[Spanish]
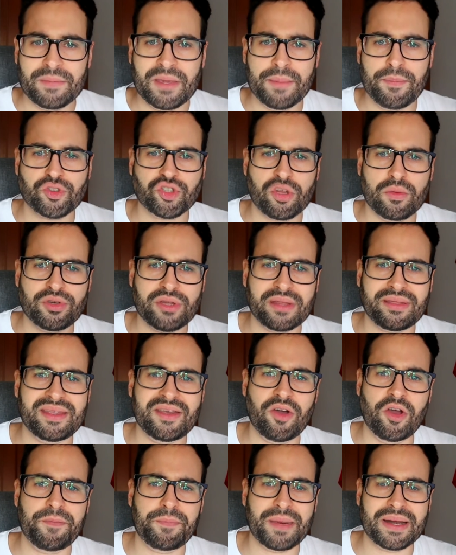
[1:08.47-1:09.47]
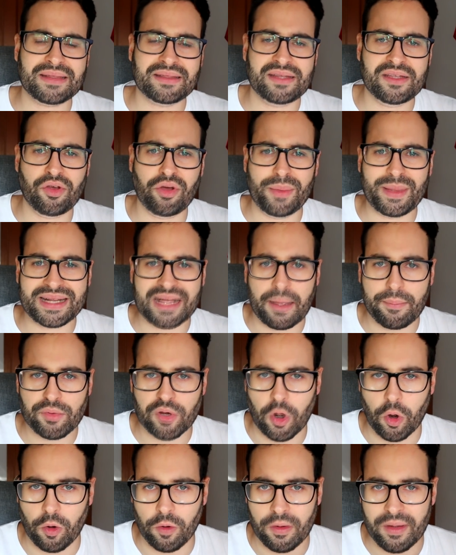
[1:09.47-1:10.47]
Bien, pues como os decía, hoy partido en el Camp
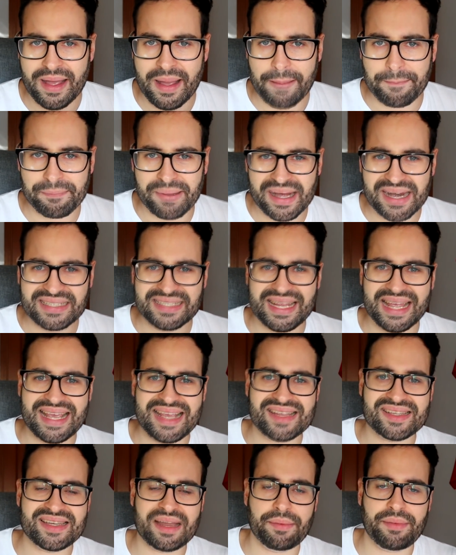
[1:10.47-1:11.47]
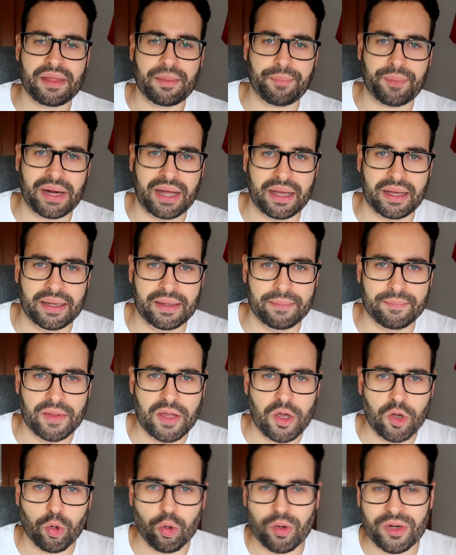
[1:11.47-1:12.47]
Nou. Barça-Eslavia de Praga.
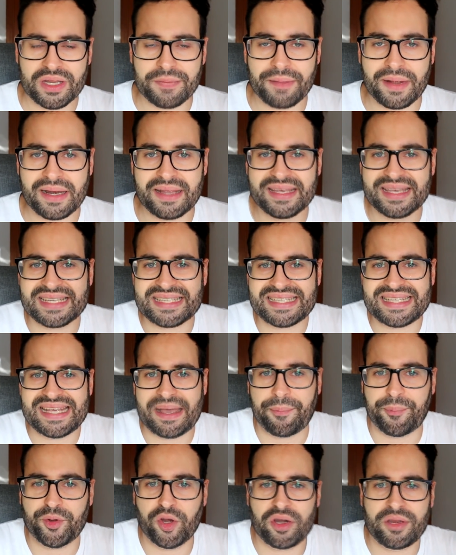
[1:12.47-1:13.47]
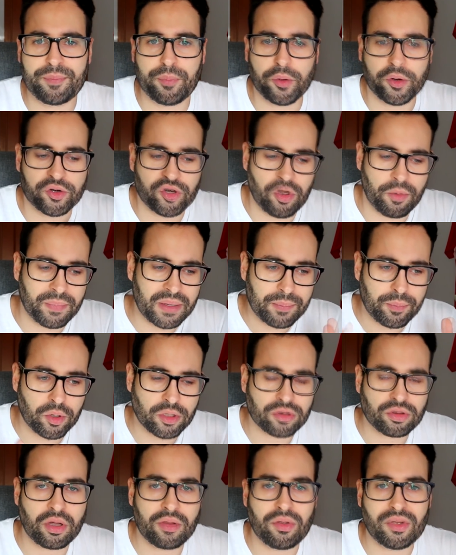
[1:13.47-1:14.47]
Un rival que sí, a priori por nombre y
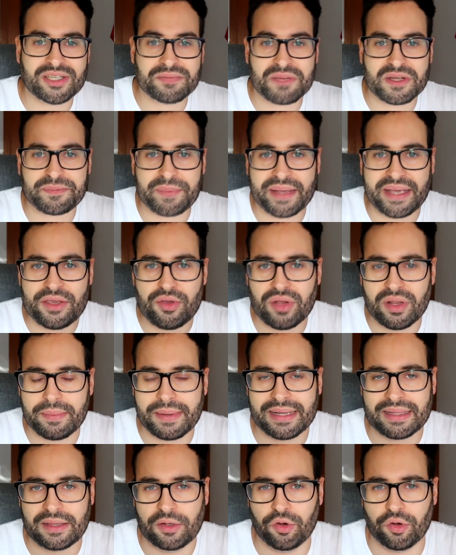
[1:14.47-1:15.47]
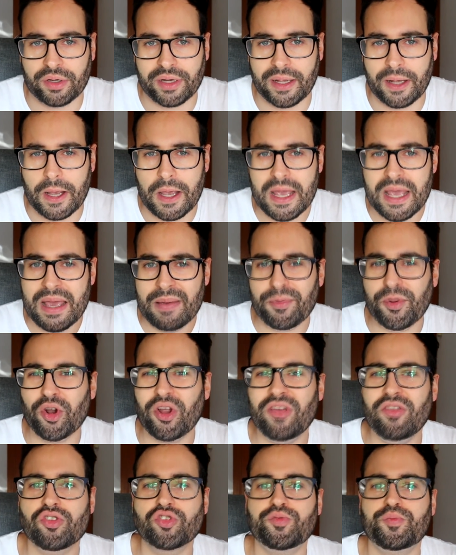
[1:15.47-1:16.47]
por todo, es más pequeño que el Barcelona. Pero
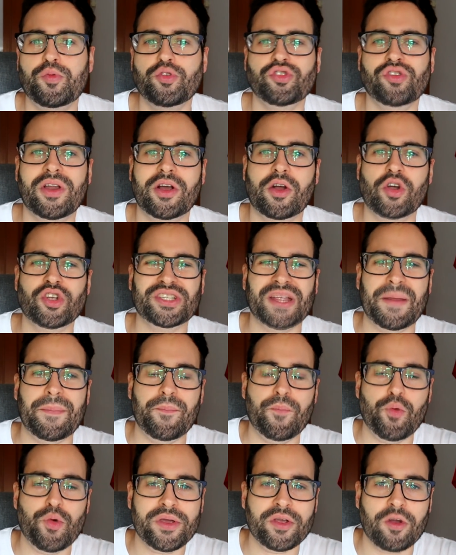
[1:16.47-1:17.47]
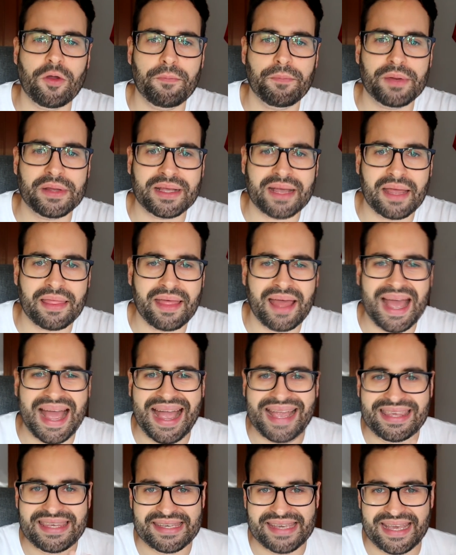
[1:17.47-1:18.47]
que nos puso la cosa muy complicada
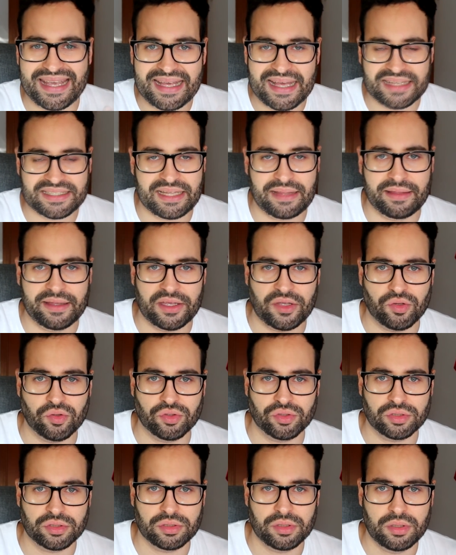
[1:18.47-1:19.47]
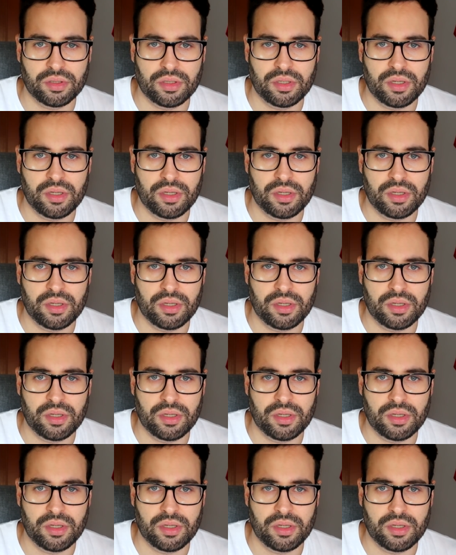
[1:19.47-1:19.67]
allí, en casa de ellos.